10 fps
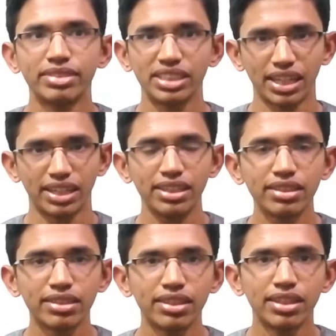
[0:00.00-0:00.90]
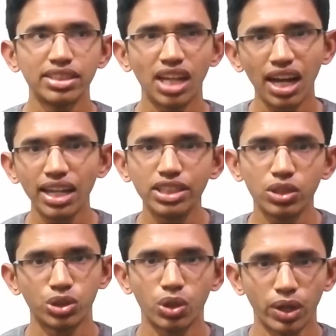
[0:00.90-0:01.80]
செகண்ட் சார்ஜ்
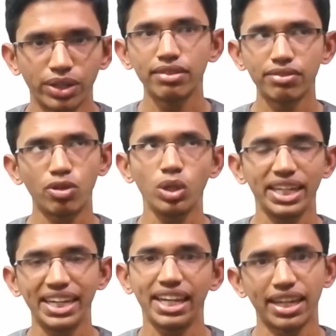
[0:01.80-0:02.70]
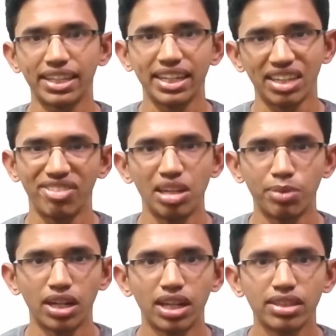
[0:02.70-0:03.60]
கொஞ்சம் குறையும் ஃபோன் ஹீட் ஆகிறத நீங்கள் ஃபீல்
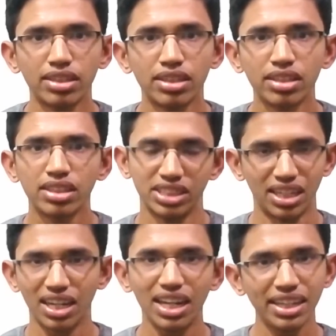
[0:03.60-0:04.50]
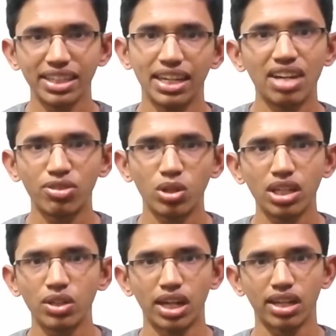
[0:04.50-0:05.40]
பண்ணலாம் ஜென்ரலாக இது எல்லா
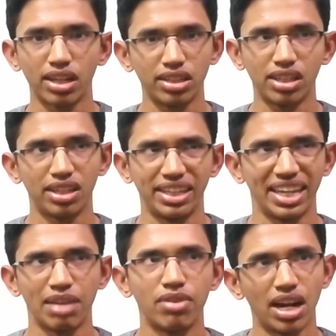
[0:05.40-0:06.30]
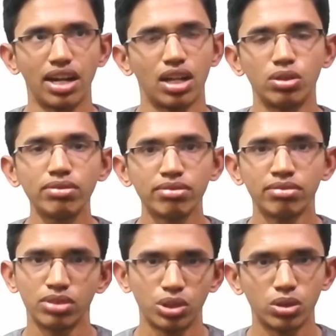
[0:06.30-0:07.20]
ஃபோன்லேயும் நடக்கிறது தான் எந்த கேம் விளையாண்டாலும்
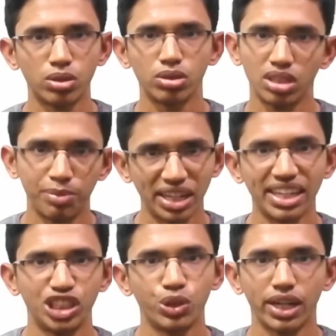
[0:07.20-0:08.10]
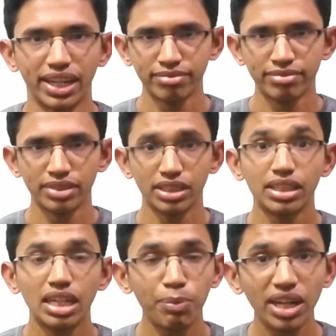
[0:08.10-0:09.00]
ஸோ இது பெரிய இஷ்யூ கிடையாது
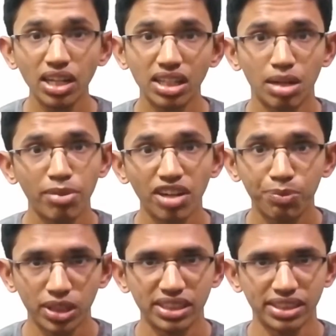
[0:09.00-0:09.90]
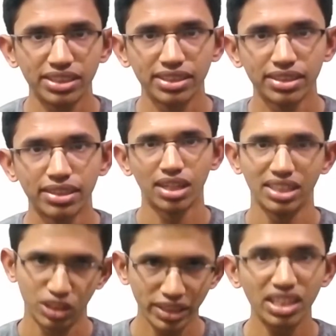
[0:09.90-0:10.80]
டிபெண்டிங் ஆன் த நம்பர் ஆஃப் பர்சன்ஸ் அந்த
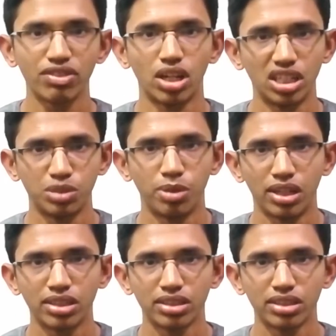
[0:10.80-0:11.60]
ஸ்ட்ரென்த் ஆஃப் த ஹாட்ஸ்பாட்